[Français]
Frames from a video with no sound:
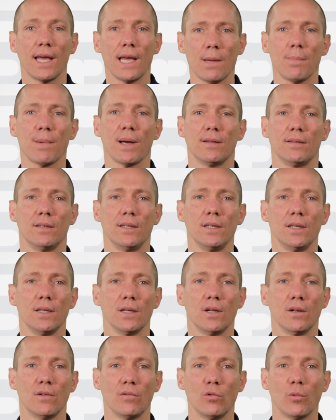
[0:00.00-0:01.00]
et pratique
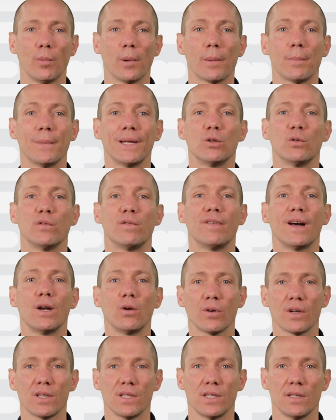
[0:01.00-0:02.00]
vous permet de
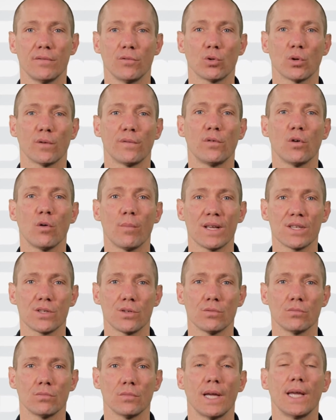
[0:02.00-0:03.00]
valoriser votre
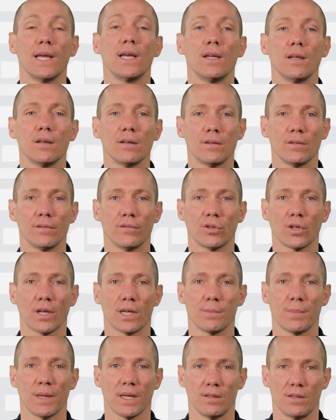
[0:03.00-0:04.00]
formation et votre
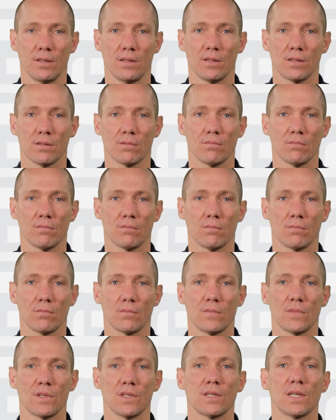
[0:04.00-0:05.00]
expertise.
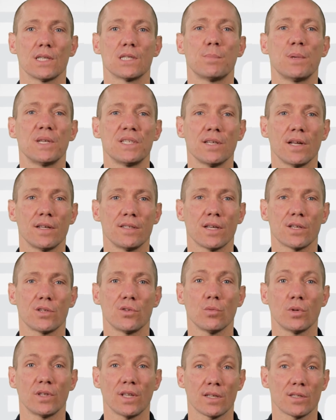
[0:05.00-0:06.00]
Cette
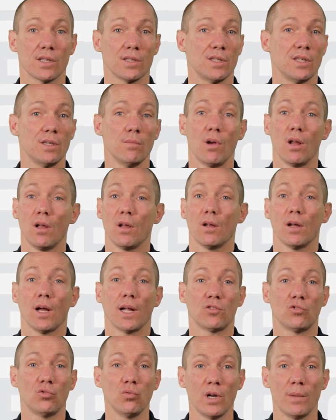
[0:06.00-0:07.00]
spécialisation est accessible à
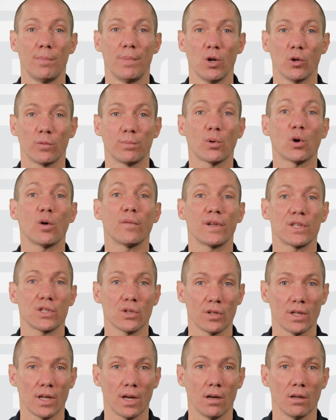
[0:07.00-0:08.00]
tous les pilotes
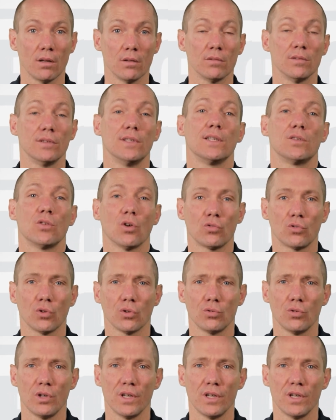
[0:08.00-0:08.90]
professionnels détenteurs d'une